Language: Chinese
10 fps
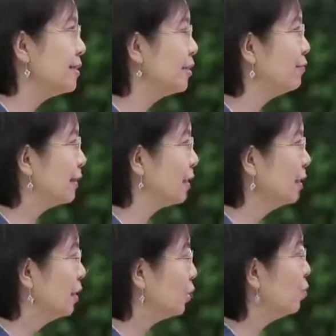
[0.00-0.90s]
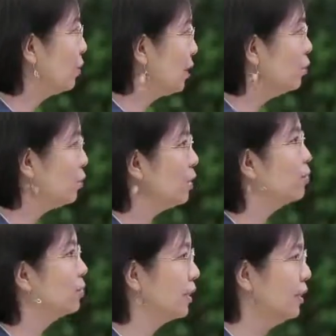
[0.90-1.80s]
想法呢，通过一步一
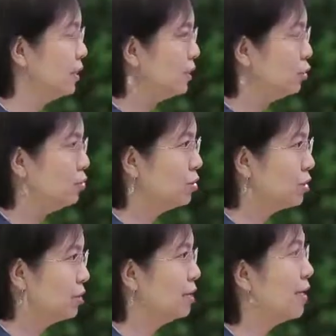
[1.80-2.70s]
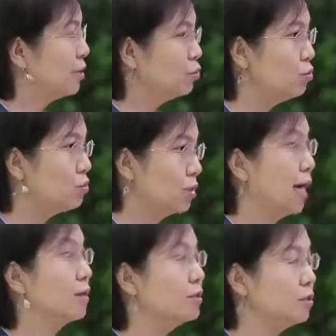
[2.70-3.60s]
步的去实践、去
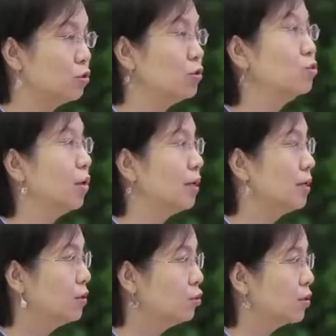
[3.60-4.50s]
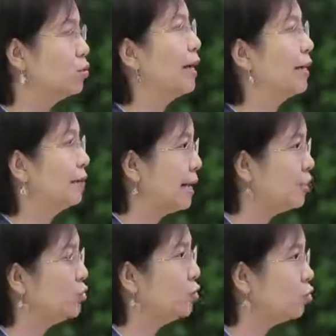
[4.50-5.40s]
尝试、去做做出来，乃
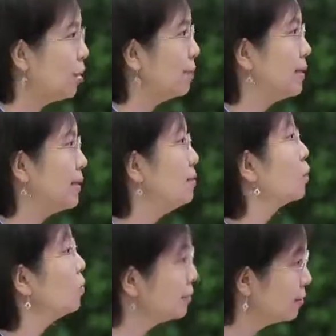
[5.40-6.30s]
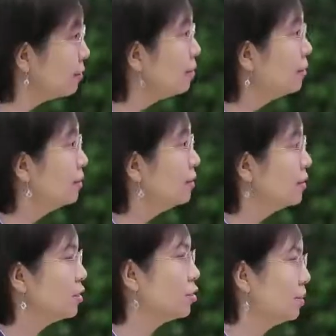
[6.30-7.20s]
至于创办新的公司，
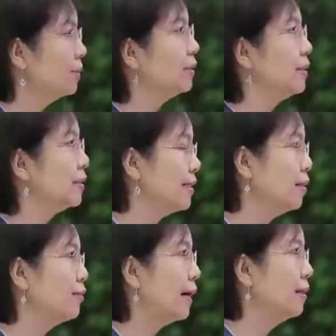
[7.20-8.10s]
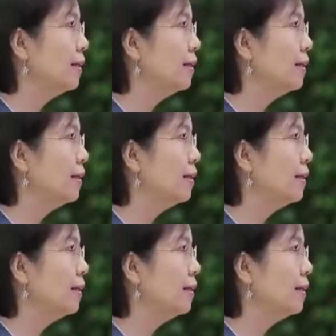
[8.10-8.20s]
这是我们的一个想法。